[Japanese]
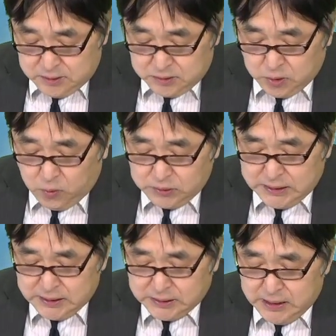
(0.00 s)
そこ
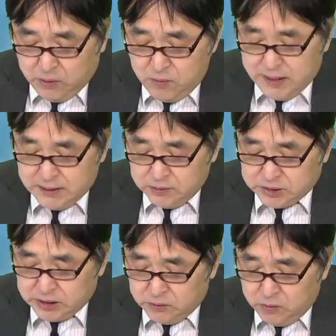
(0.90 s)
でですね、今回の
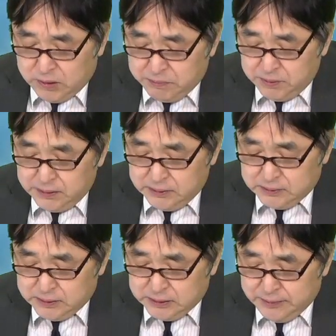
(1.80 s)
新興株
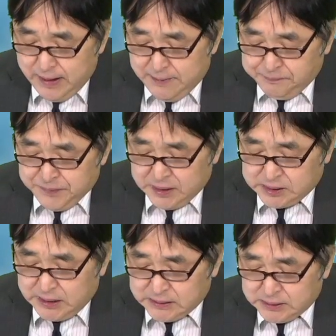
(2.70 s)
ウィークリーではい
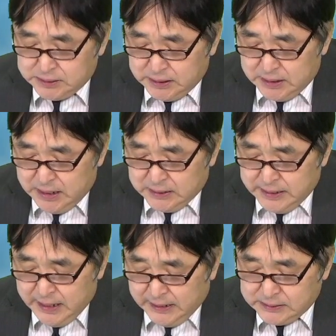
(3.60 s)
ちがつに値
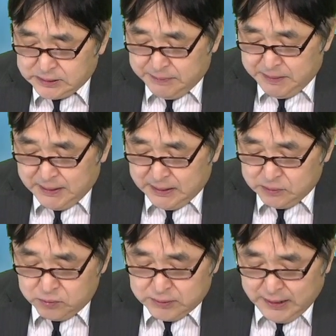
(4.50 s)
上がりした銘
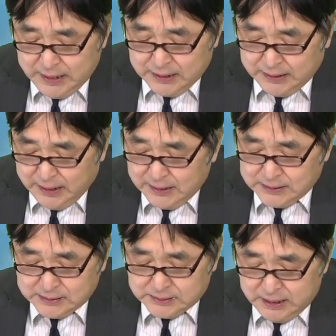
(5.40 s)
柄の中から
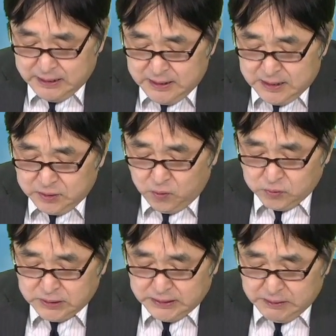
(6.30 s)
ですね、
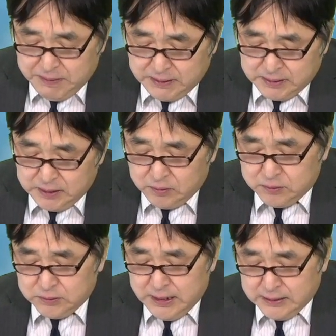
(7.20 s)
業績面での
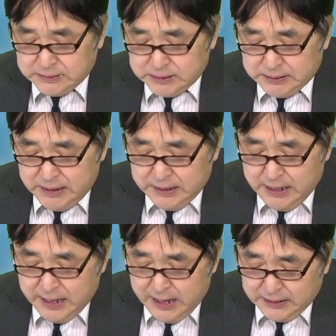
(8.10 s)
裏付け
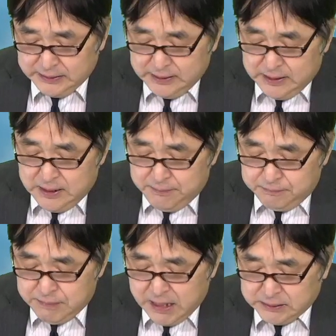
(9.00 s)
があり、
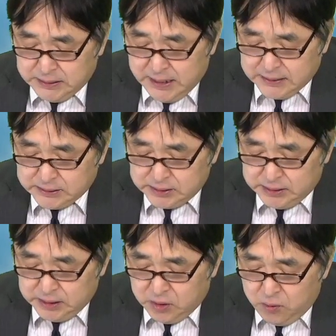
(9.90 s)
まあ、にがつ
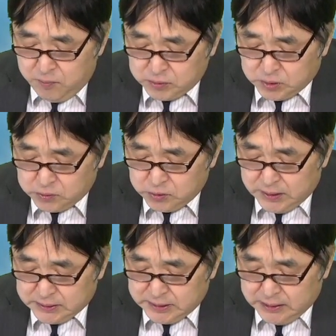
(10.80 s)
以降も上昇
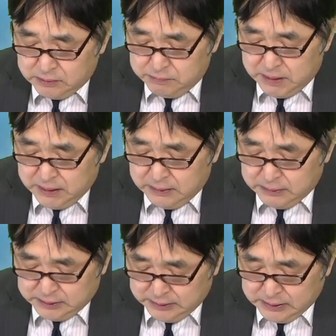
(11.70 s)
が来たる
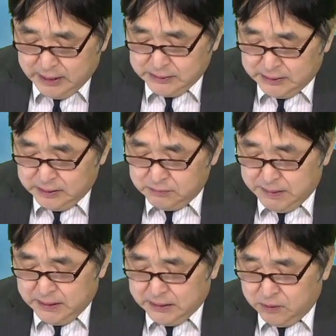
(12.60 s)
期待できる
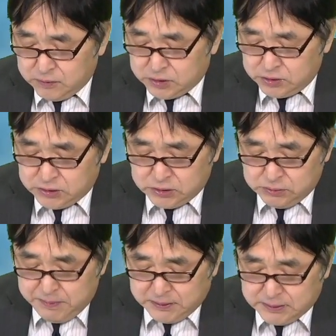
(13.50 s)
銘柄を抽出
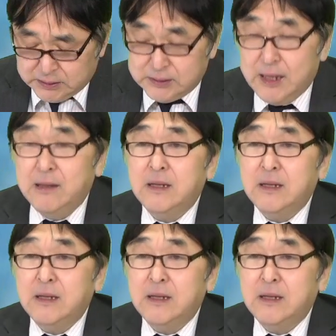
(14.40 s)
すべくですね、